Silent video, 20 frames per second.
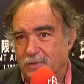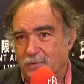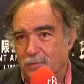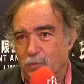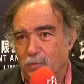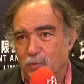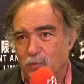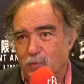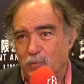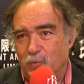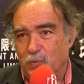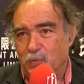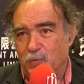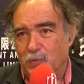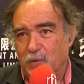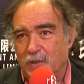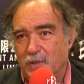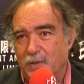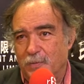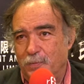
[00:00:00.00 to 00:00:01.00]
como
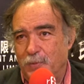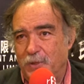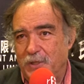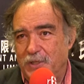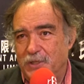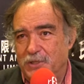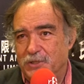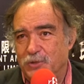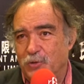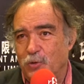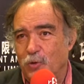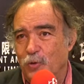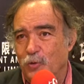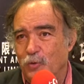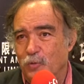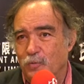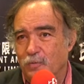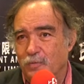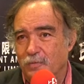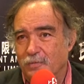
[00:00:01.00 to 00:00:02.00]
cada país escolhe
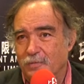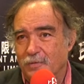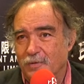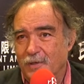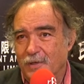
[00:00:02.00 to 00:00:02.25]
um,